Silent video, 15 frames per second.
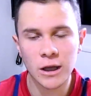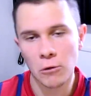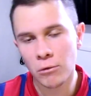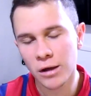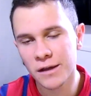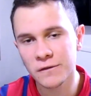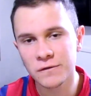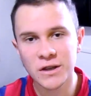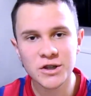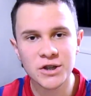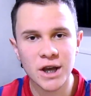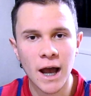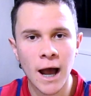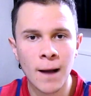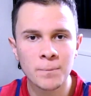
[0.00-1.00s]
que é uma
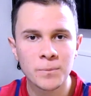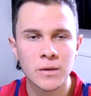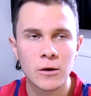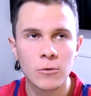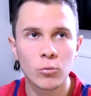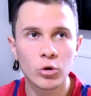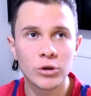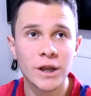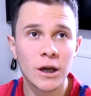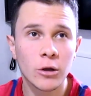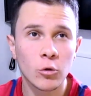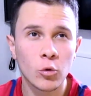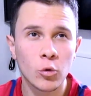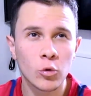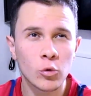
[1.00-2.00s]
EVGA
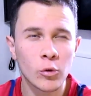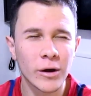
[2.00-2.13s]
modelo